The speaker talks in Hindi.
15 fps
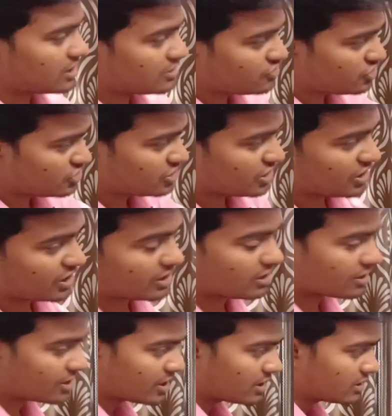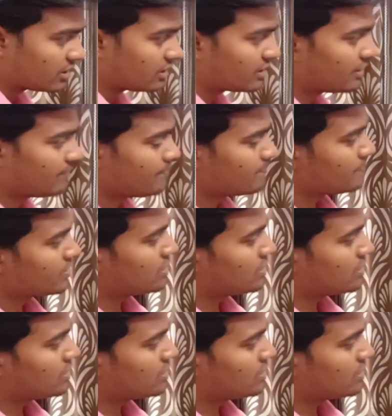सारी चीज़ें निकल के आती हैं